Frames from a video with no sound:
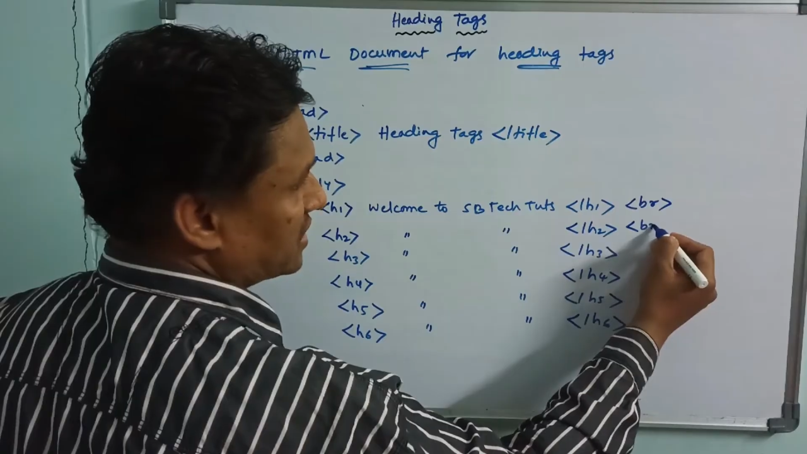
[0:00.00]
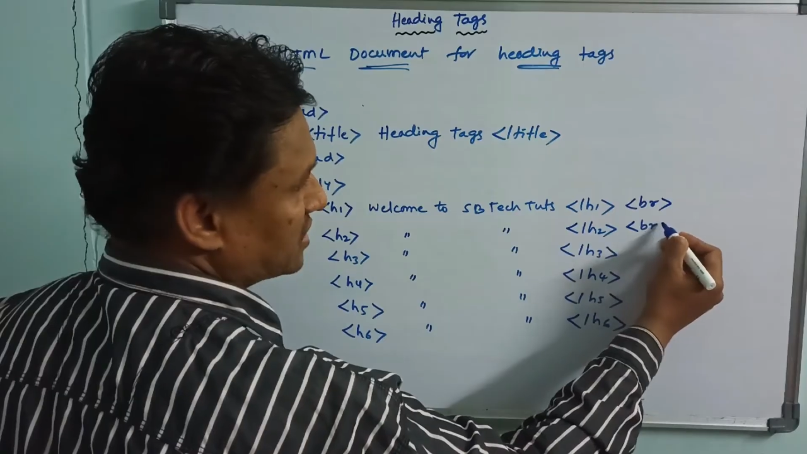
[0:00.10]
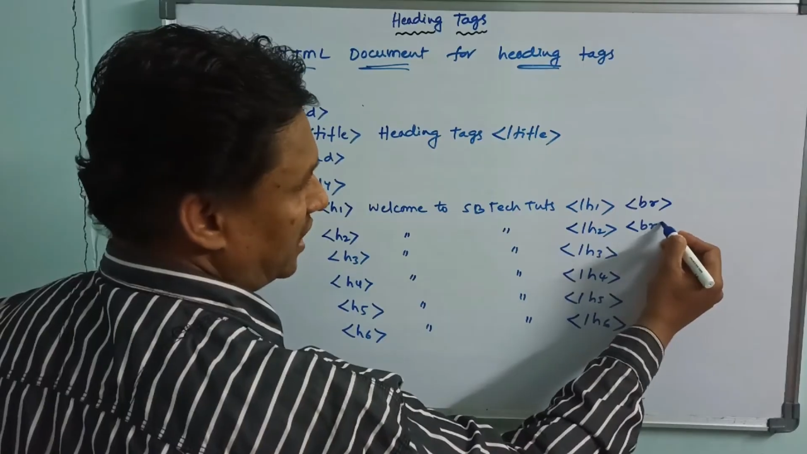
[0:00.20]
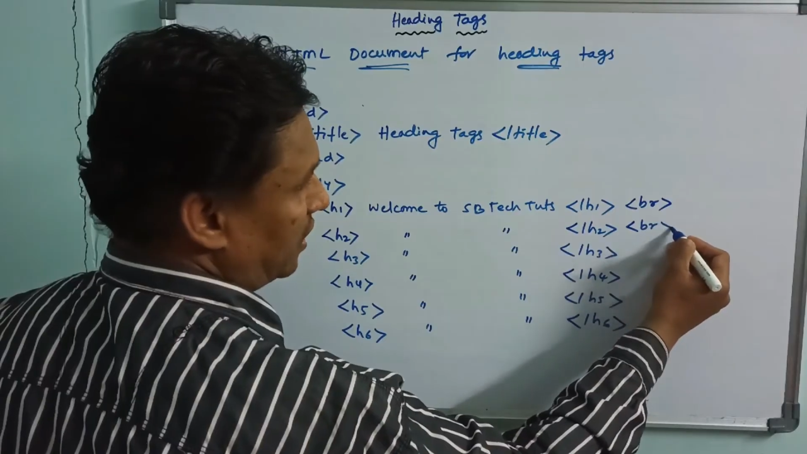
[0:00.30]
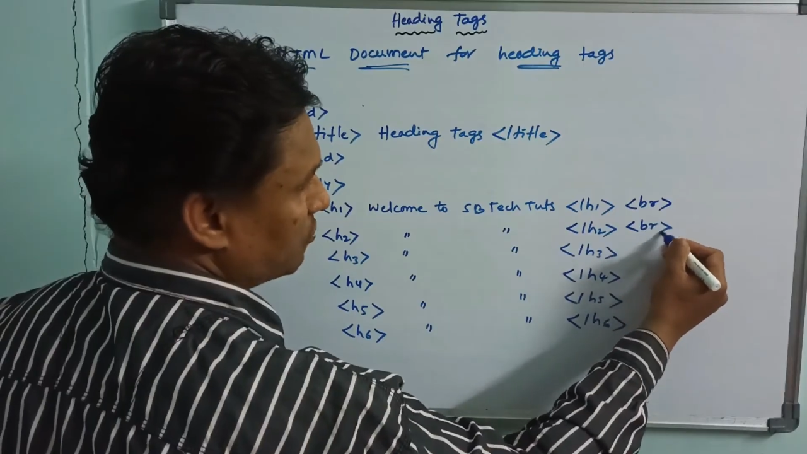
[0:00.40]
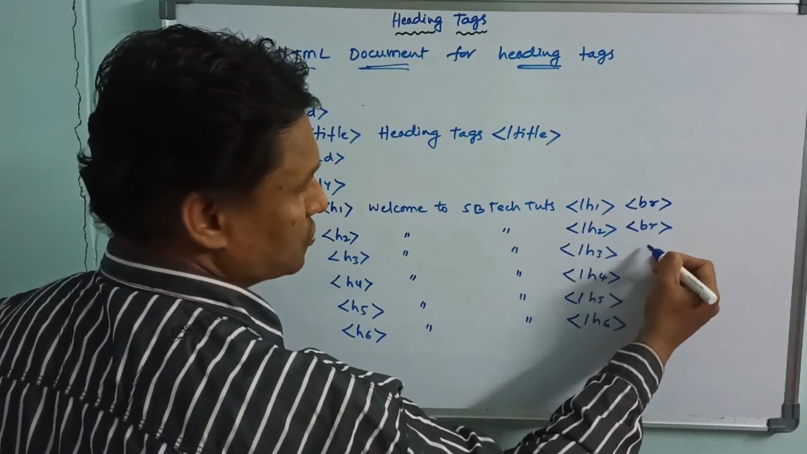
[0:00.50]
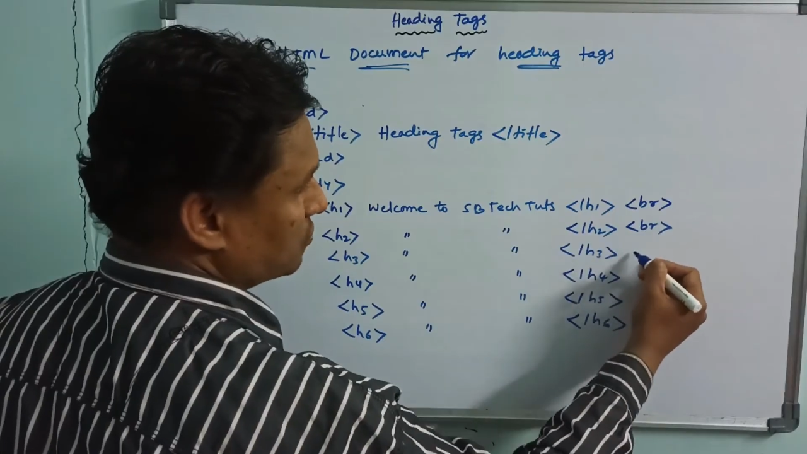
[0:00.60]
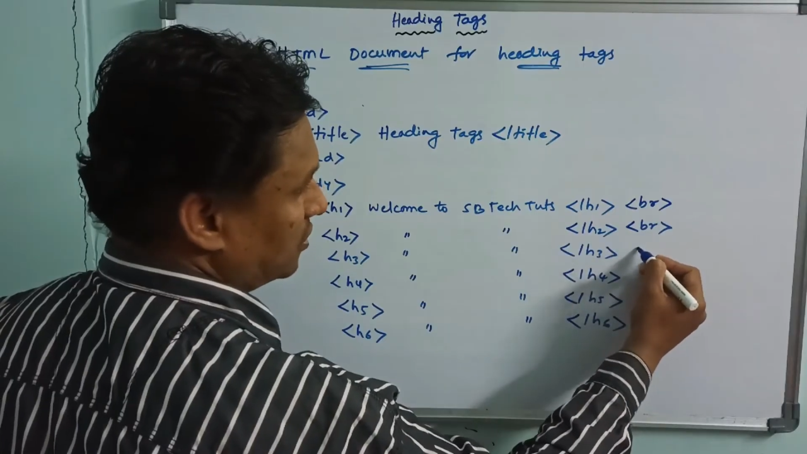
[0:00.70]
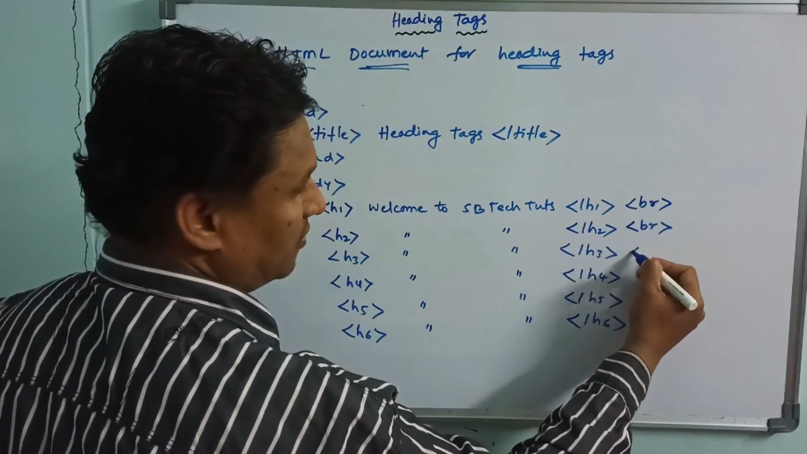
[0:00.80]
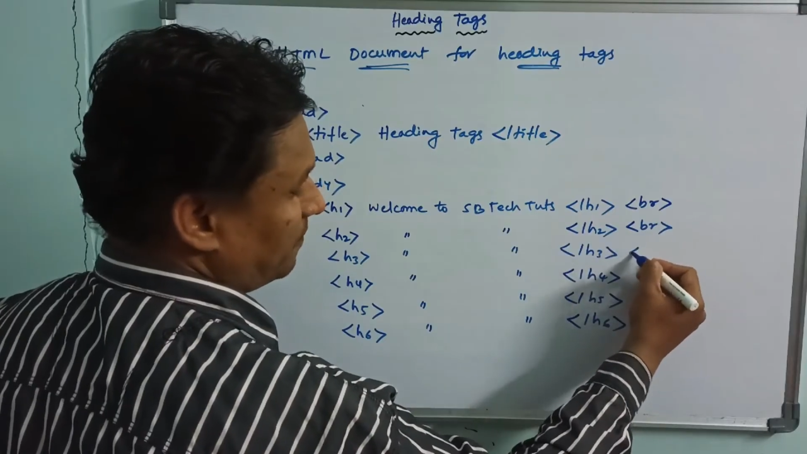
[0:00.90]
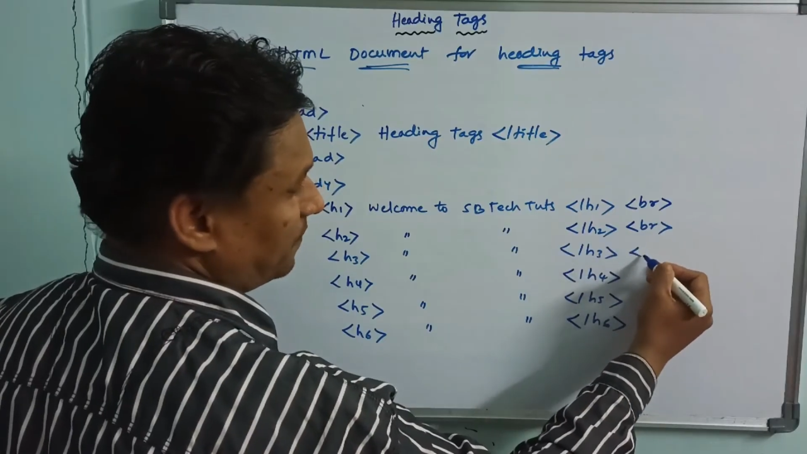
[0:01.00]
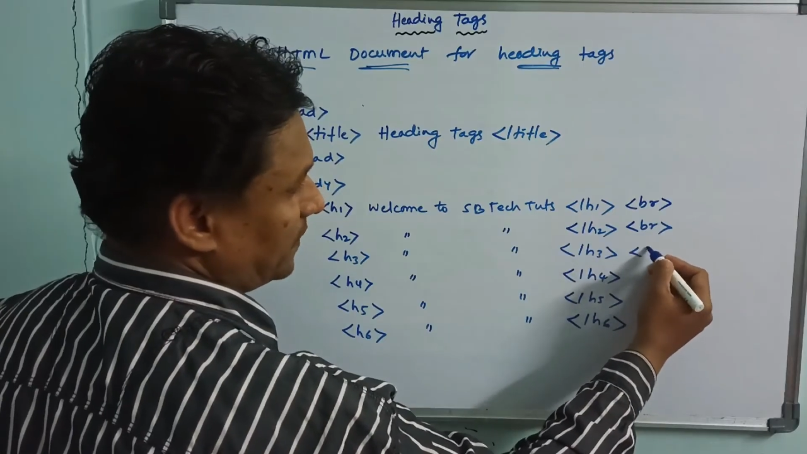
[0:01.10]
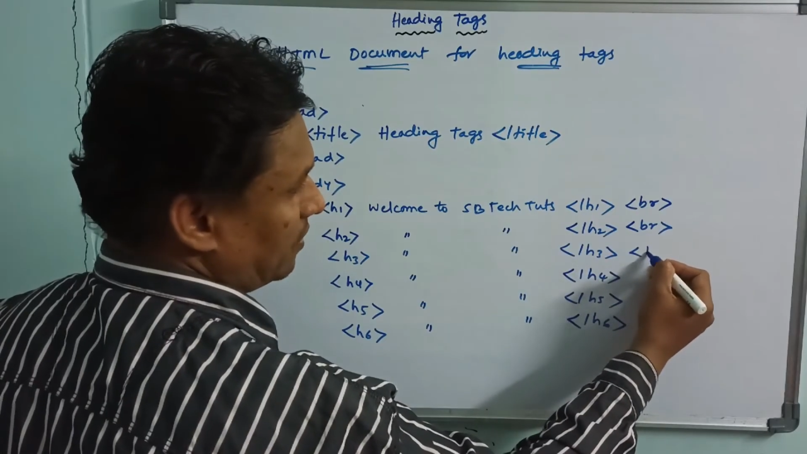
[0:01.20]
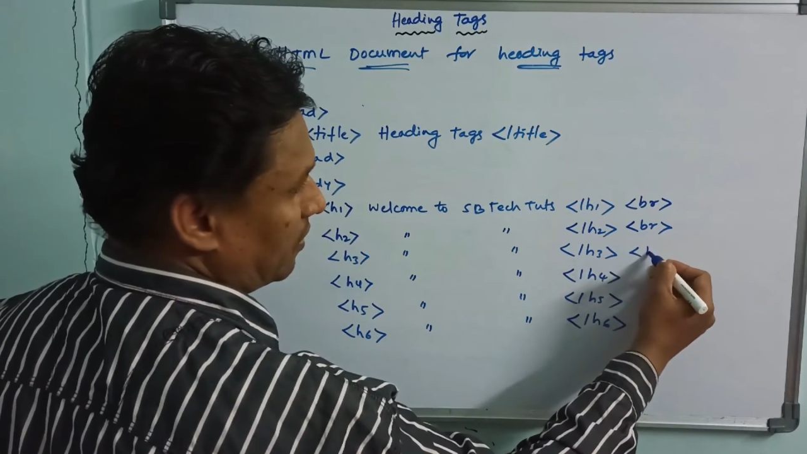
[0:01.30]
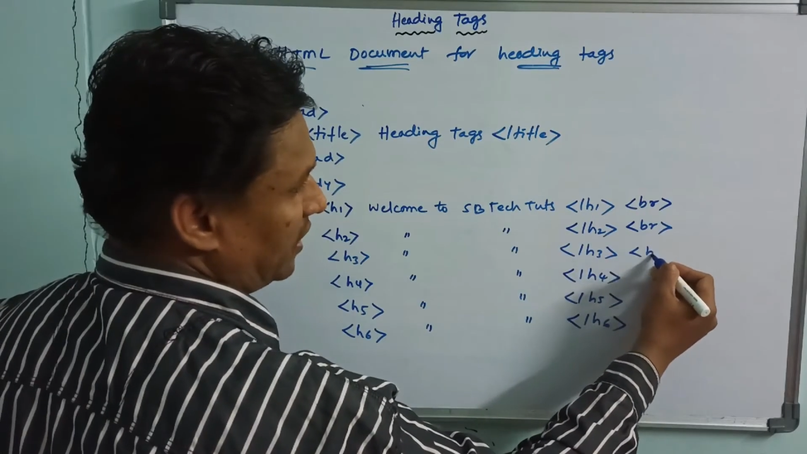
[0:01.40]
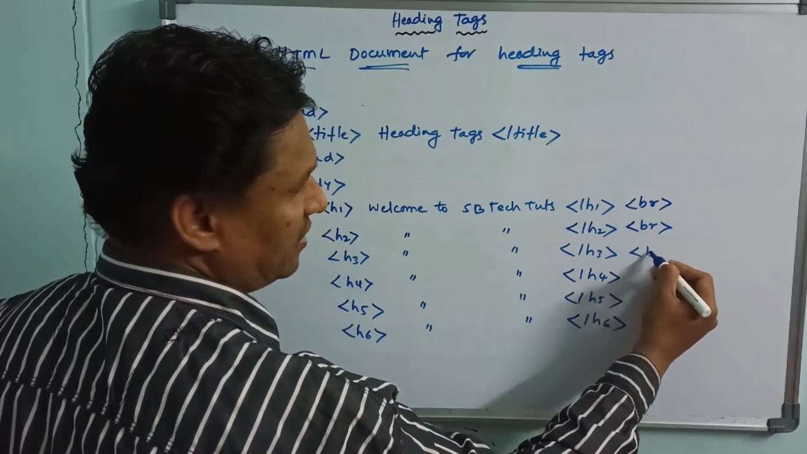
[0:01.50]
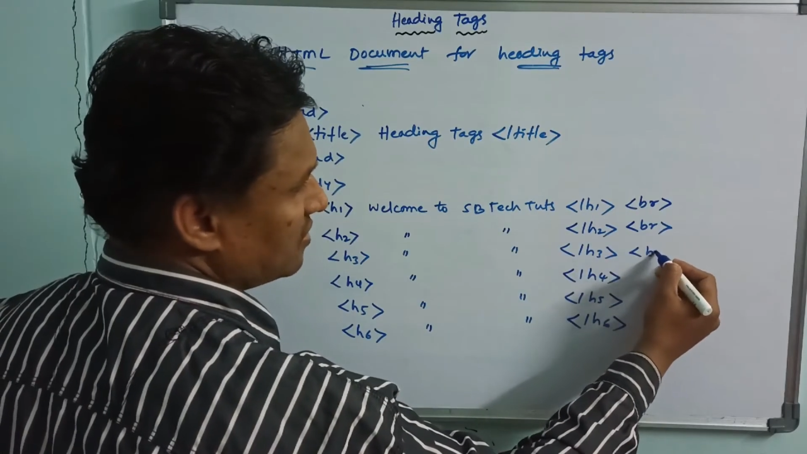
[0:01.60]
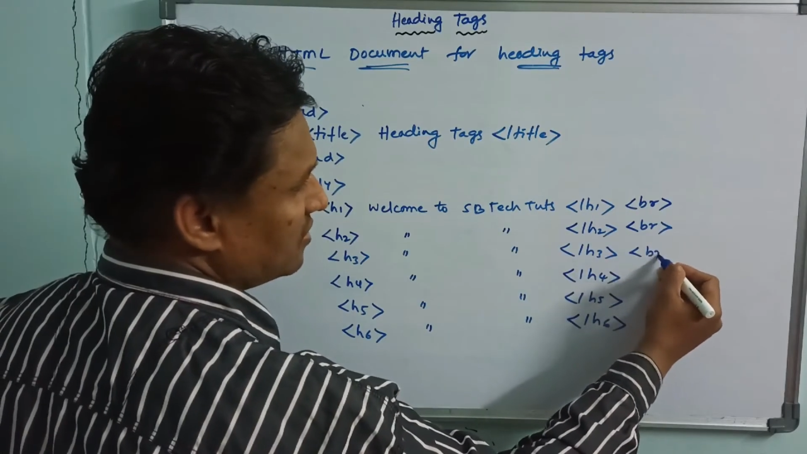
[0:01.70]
నెక్స్ట్ టైంలోకి వస్తుంది ఓకే